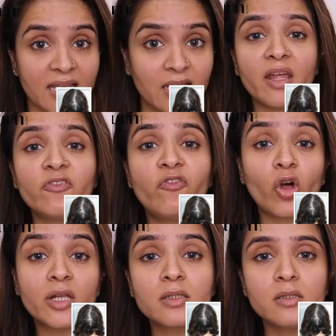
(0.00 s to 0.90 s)
जिंक हेयर
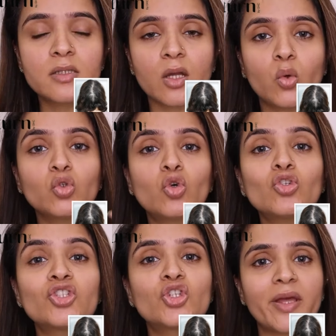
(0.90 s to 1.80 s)
फॉलिकल्स है
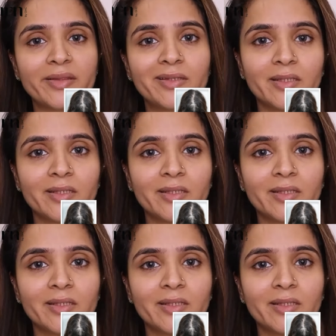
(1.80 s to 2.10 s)
उनको स्ट्रेंथ